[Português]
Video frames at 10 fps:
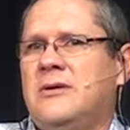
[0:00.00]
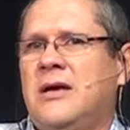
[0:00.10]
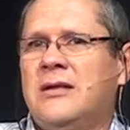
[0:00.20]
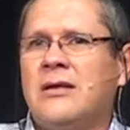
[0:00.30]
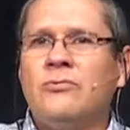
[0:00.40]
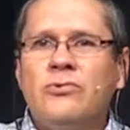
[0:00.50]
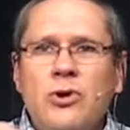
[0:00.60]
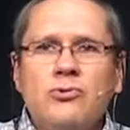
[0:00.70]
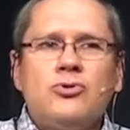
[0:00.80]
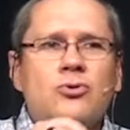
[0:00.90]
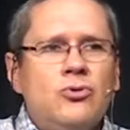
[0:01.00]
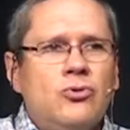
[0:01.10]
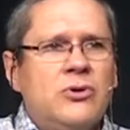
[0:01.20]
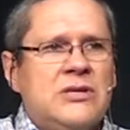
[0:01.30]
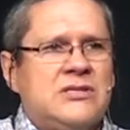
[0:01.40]
Então Deus
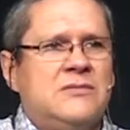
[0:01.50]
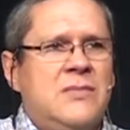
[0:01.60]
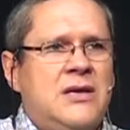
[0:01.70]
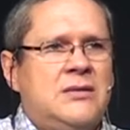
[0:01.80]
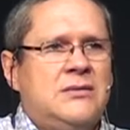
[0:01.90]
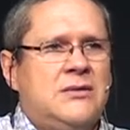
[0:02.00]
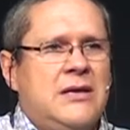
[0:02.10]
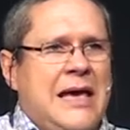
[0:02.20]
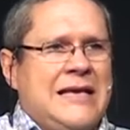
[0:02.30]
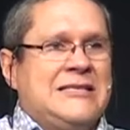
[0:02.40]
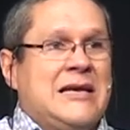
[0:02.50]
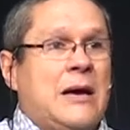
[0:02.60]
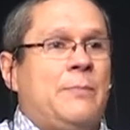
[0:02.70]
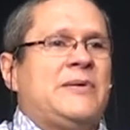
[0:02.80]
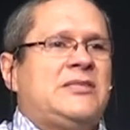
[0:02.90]
colocou na semente essa
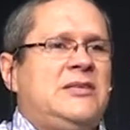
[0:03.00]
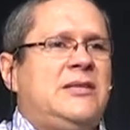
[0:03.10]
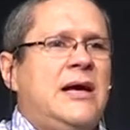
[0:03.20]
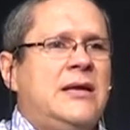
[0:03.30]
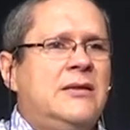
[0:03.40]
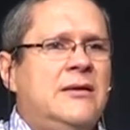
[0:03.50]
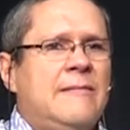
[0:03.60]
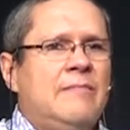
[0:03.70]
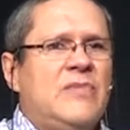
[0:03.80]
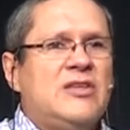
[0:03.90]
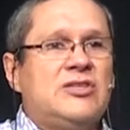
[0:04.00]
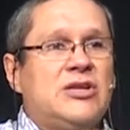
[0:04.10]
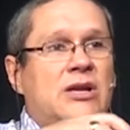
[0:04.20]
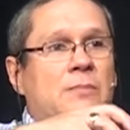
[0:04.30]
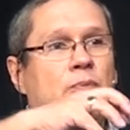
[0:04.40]
capacidade de se
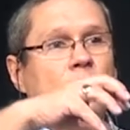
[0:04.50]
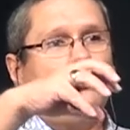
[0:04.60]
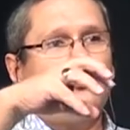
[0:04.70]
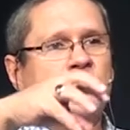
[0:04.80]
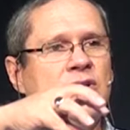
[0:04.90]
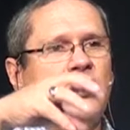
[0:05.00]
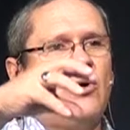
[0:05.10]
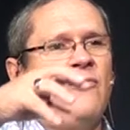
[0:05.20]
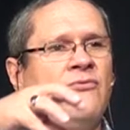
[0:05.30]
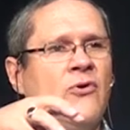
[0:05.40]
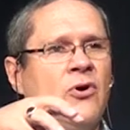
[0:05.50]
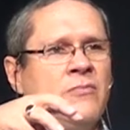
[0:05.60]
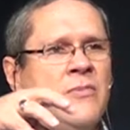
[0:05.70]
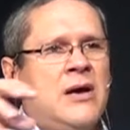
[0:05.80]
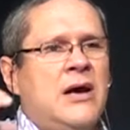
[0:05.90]
reproduzir conforme
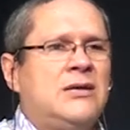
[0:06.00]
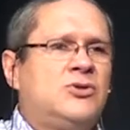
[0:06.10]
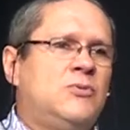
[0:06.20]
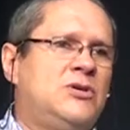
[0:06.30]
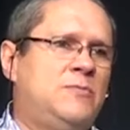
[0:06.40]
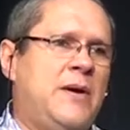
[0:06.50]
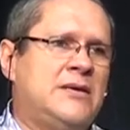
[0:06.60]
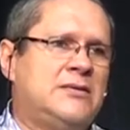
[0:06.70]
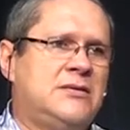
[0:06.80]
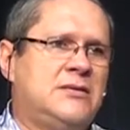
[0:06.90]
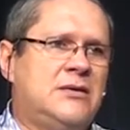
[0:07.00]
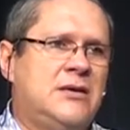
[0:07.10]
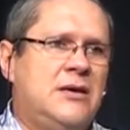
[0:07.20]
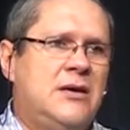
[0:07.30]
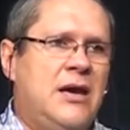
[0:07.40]
a sua espécie.
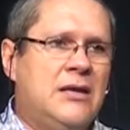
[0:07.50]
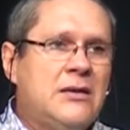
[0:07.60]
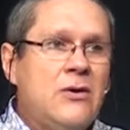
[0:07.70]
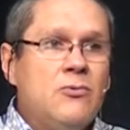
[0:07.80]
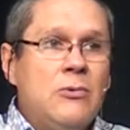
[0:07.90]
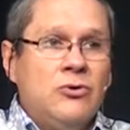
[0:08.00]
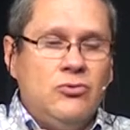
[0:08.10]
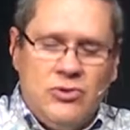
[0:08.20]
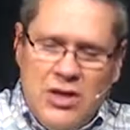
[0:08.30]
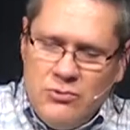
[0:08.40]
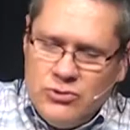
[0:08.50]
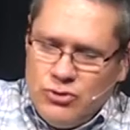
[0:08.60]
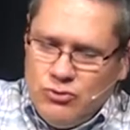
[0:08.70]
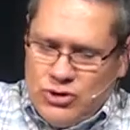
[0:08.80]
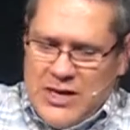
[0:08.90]
Então, quando Deus
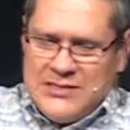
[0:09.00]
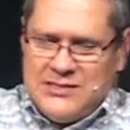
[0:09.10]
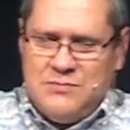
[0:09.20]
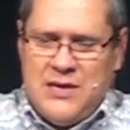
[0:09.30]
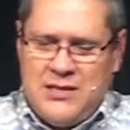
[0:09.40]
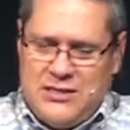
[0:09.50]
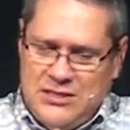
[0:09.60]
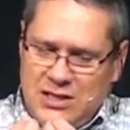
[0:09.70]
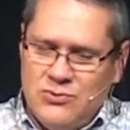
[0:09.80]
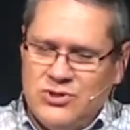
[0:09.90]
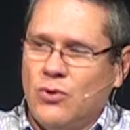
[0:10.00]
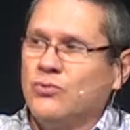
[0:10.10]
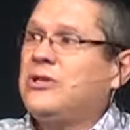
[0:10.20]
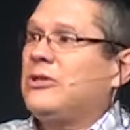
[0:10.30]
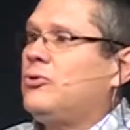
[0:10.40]
nos dá semente, e Deus é o
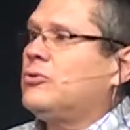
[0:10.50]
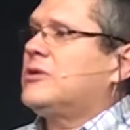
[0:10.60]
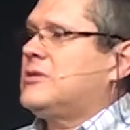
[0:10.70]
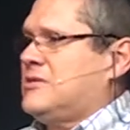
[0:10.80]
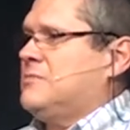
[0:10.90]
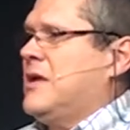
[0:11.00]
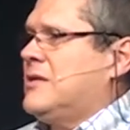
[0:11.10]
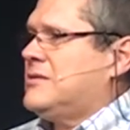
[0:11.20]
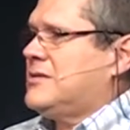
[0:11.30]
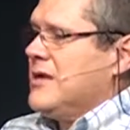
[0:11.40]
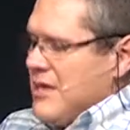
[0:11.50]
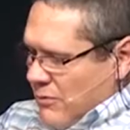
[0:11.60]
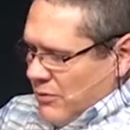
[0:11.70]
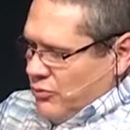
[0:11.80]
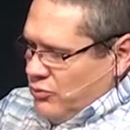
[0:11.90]
dador da semente,
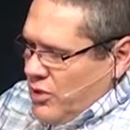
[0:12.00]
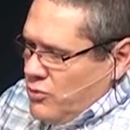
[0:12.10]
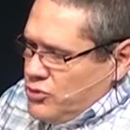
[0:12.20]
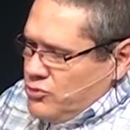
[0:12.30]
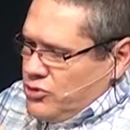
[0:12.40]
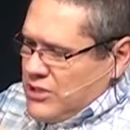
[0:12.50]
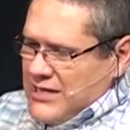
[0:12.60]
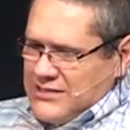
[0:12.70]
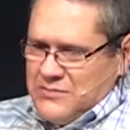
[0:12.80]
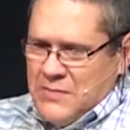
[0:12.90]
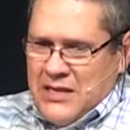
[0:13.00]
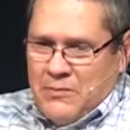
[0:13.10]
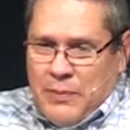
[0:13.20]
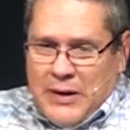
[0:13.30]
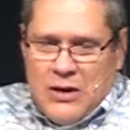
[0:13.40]
quando Deus nos dá semente
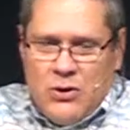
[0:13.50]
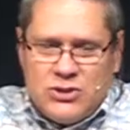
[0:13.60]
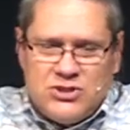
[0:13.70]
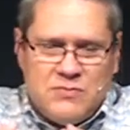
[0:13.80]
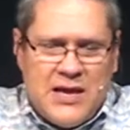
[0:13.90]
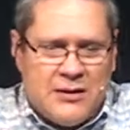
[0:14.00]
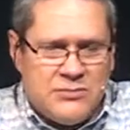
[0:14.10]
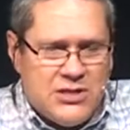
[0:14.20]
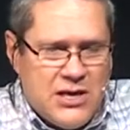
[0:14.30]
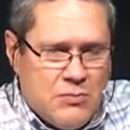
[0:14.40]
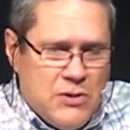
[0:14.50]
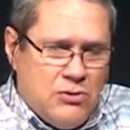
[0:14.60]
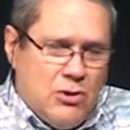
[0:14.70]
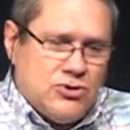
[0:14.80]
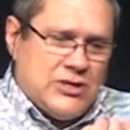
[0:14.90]
para nós semearmos, diga comigo,
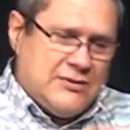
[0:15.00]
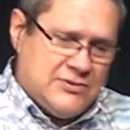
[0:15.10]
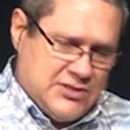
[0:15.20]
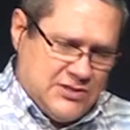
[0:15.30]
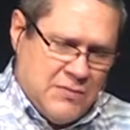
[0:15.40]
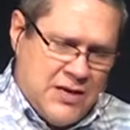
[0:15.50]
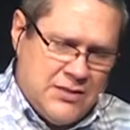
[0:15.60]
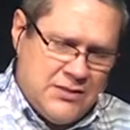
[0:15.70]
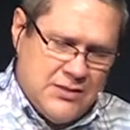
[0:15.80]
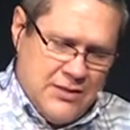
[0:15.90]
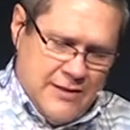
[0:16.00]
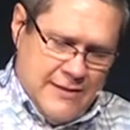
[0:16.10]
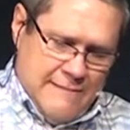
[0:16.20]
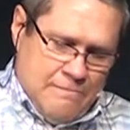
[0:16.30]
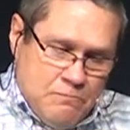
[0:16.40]
Deus dá-nos a semente
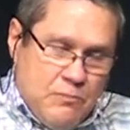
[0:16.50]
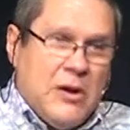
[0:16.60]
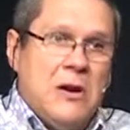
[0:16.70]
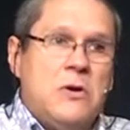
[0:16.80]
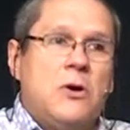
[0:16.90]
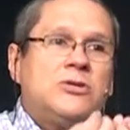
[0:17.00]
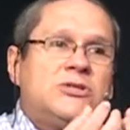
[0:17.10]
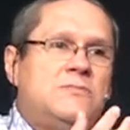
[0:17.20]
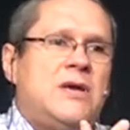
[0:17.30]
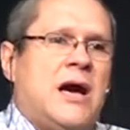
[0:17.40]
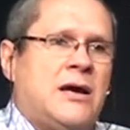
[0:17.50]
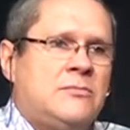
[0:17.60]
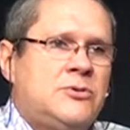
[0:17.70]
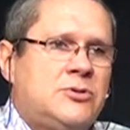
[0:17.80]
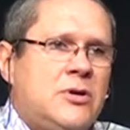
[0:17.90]
para nós
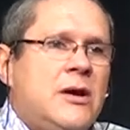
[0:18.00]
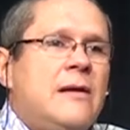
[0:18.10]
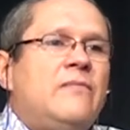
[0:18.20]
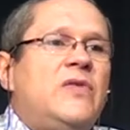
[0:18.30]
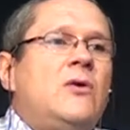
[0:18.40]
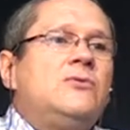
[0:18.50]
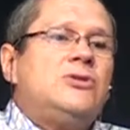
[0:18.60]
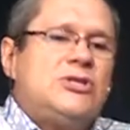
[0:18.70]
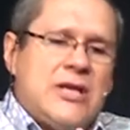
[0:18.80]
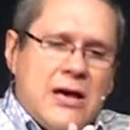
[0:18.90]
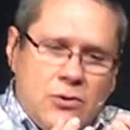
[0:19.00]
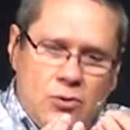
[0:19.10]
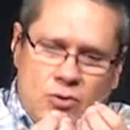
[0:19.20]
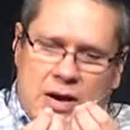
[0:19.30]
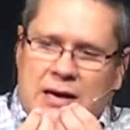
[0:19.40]
semearmos, Deus está a
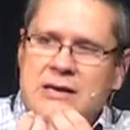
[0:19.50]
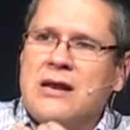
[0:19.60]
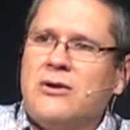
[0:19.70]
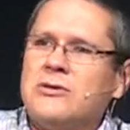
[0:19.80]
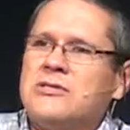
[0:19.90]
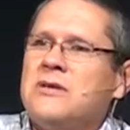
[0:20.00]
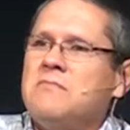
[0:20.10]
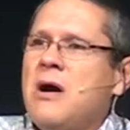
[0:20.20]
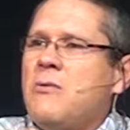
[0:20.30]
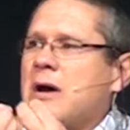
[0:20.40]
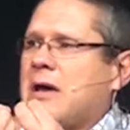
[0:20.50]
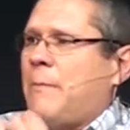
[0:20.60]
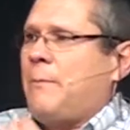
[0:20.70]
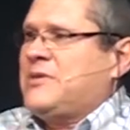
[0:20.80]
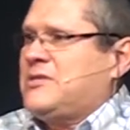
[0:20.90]
colocar na nossa mão a
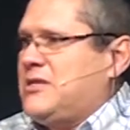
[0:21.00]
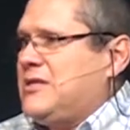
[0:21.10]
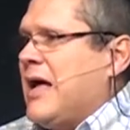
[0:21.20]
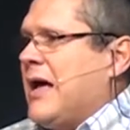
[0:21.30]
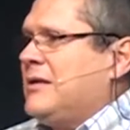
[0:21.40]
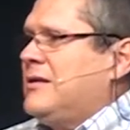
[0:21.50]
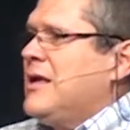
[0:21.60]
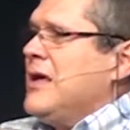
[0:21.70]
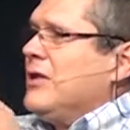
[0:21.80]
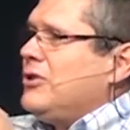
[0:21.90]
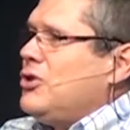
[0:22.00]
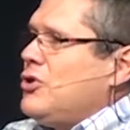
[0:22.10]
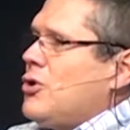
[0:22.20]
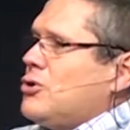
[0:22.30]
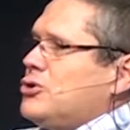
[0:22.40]
capacidade de
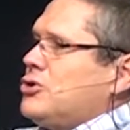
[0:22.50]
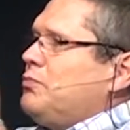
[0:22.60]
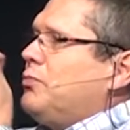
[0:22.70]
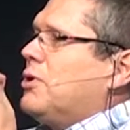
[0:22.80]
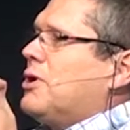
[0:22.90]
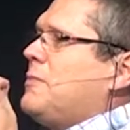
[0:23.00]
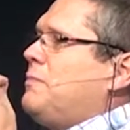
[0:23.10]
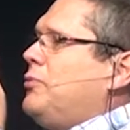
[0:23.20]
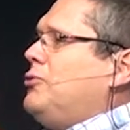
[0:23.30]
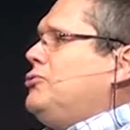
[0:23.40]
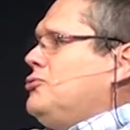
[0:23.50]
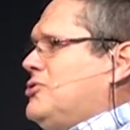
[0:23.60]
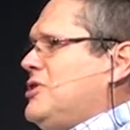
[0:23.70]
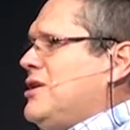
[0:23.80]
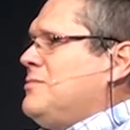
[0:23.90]
nós
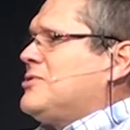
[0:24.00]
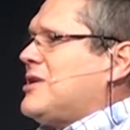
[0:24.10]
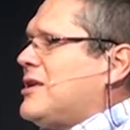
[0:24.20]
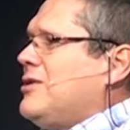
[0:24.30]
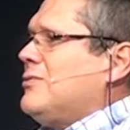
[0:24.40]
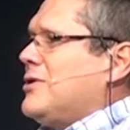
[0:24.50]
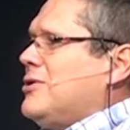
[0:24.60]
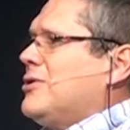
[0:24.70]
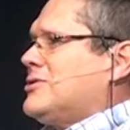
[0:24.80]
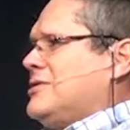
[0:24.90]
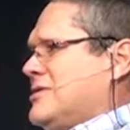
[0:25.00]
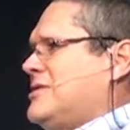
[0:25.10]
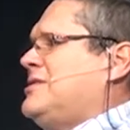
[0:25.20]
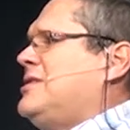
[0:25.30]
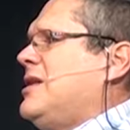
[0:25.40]
reproduzirmos aquilo que nós
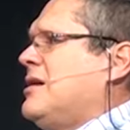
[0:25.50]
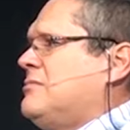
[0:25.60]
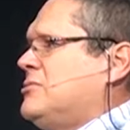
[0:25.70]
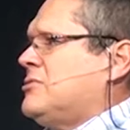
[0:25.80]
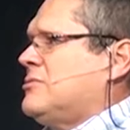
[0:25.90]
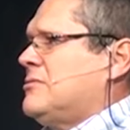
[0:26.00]
necessitamos.